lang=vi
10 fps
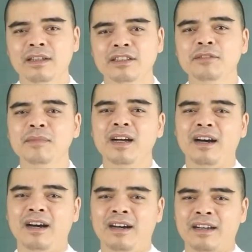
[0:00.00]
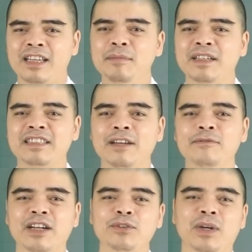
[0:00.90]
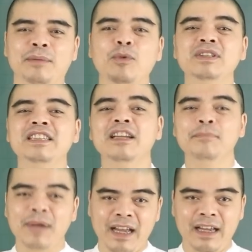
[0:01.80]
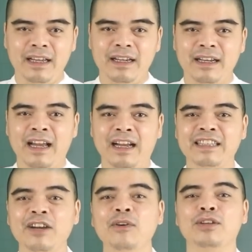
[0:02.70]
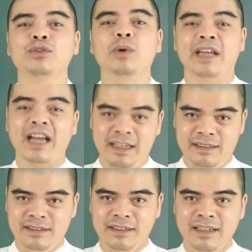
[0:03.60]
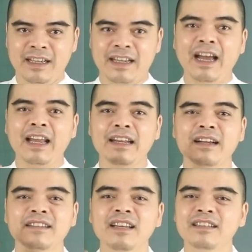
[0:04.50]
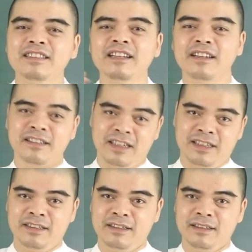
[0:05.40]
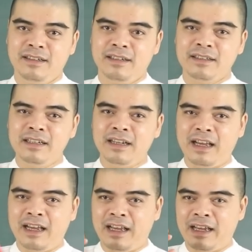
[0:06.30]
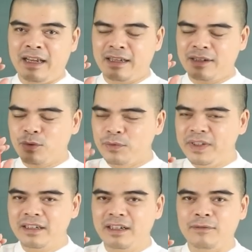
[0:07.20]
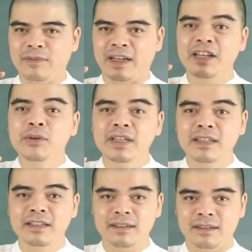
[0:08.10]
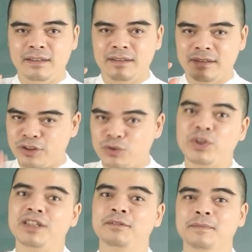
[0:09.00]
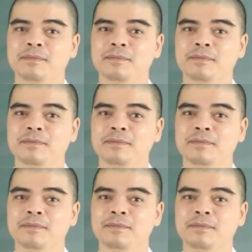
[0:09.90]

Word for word: Nhưng mà khi mà xem về cái tuổi 4953 ấy, là người ta gọi là tuổi hạn, cái hạn nặng nhất trên đời người. Nên là quý vị cần phải lưu ý thường xuyên.